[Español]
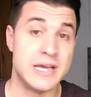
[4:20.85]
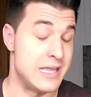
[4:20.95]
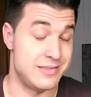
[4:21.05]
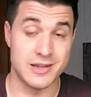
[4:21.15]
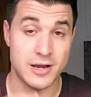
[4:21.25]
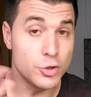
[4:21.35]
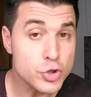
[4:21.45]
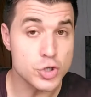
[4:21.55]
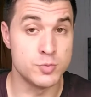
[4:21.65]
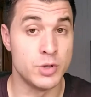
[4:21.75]
entre
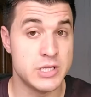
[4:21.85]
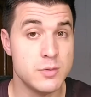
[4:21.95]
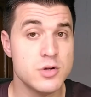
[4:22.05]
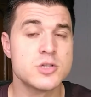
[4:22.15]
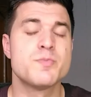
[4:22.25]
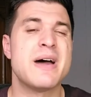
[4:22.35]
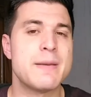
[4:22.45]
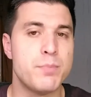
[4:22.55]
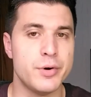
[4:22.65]
otros motivos, para